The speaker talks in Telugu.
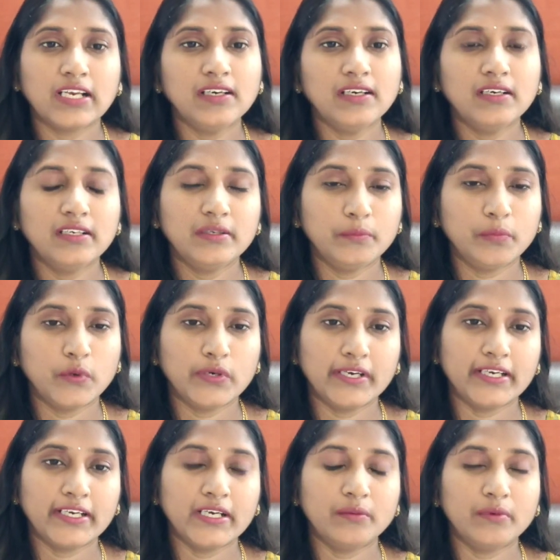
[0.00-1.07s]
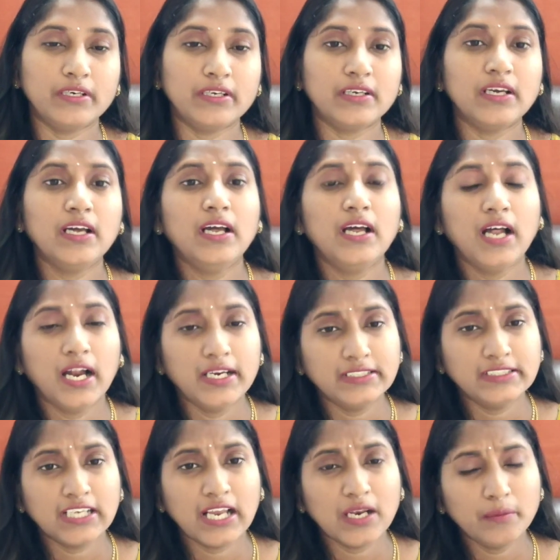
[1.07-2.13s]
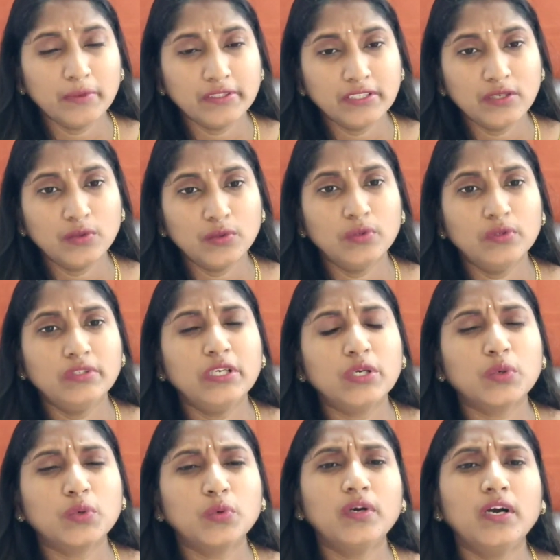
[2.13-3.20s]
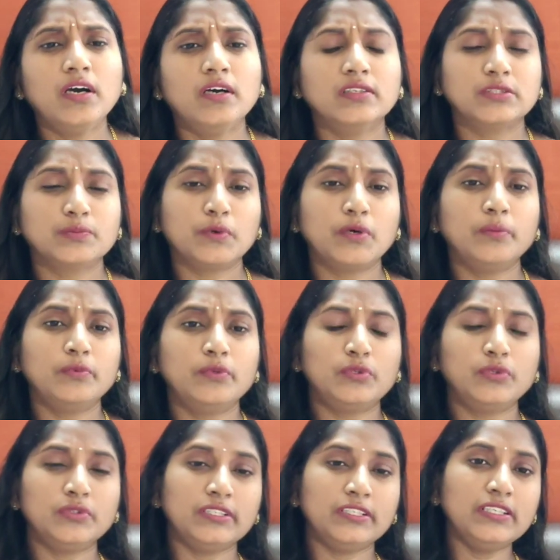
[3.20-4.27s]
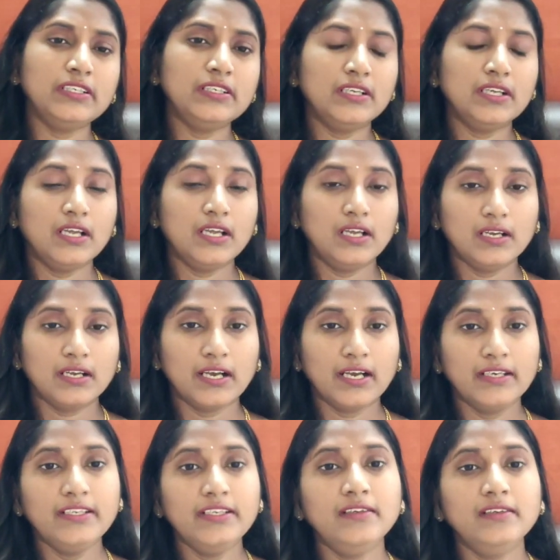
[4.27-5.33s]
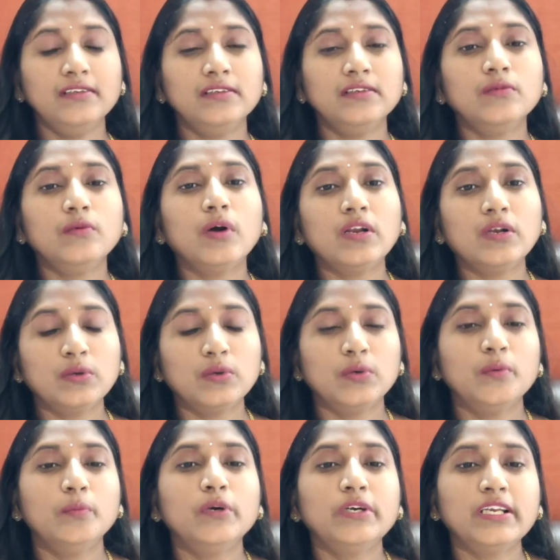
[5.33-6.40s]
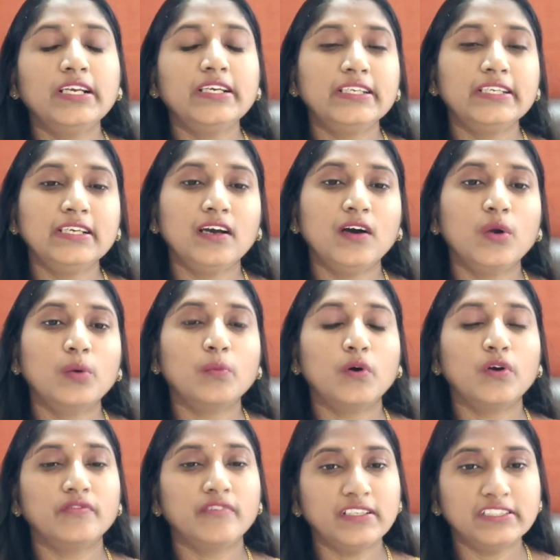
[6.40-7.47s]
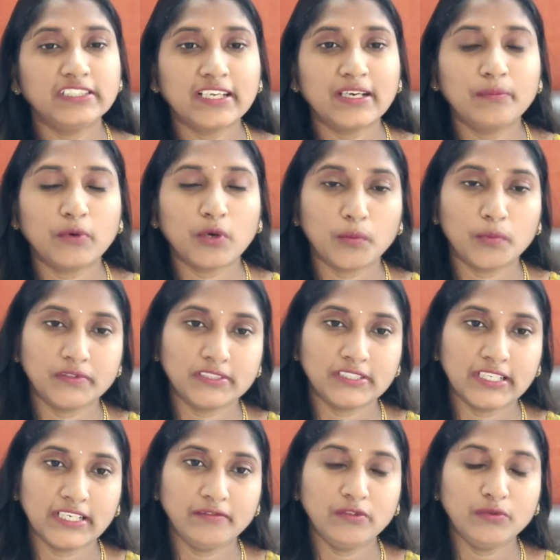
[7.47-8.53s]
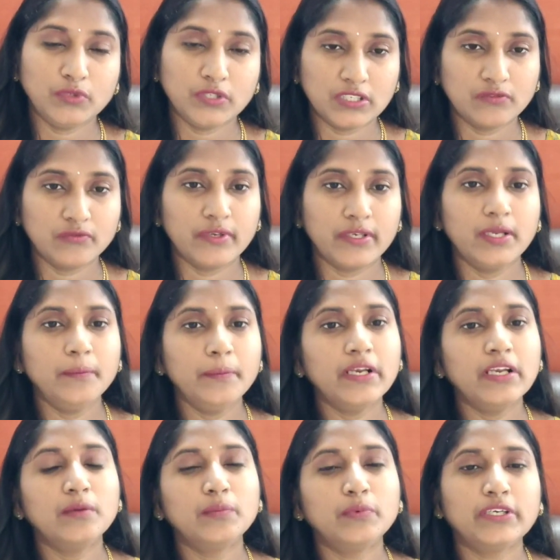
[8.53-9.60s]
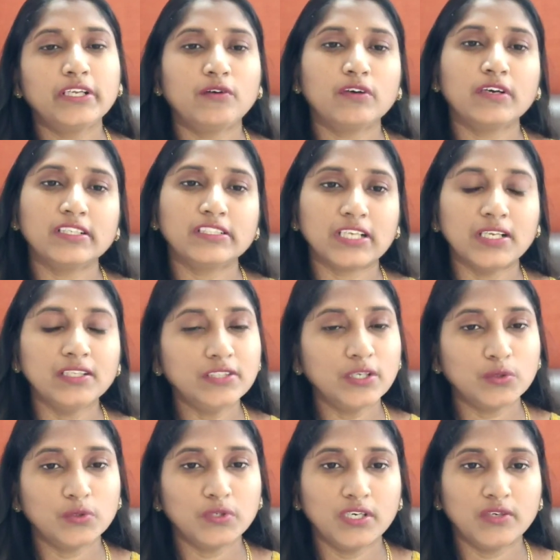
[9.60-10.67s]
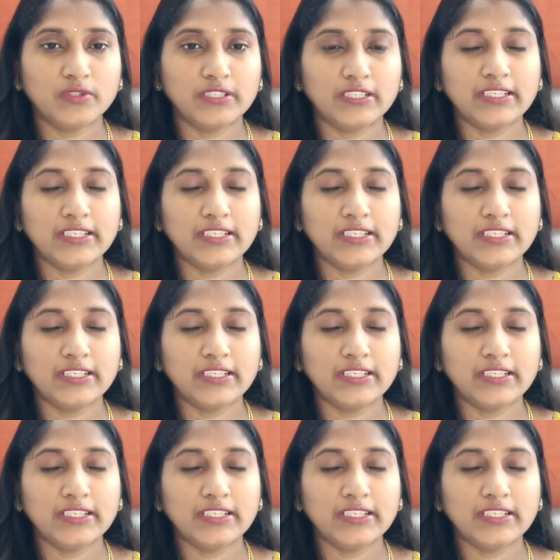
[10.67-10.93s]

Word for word: చాలా ఇంపార్టెంట్ అనమాట అంటే చాలామందిలో ఎక్కువగా స్పోమ్ ఉంటుంది కానీ వాళ్ళలో మొటిలిటీ ఆర్ మార్ఫాలజికల్ ప్రాబ్లమ్స్ అనేవి ఉండటం వలన పిల్లలు పుట్టే అవకాశాలు తక్కువగా